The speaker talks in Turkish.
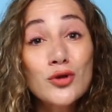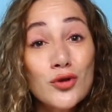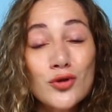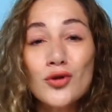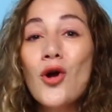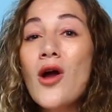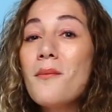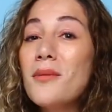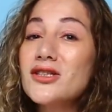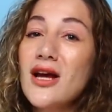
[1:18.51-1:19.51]
Çünkü
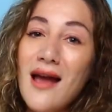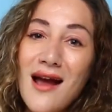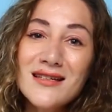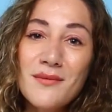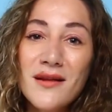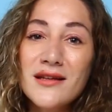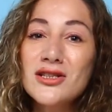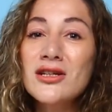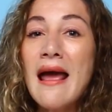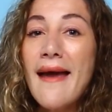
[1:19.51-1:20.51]
Başak her zaman
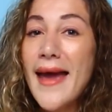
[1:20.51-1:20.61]
için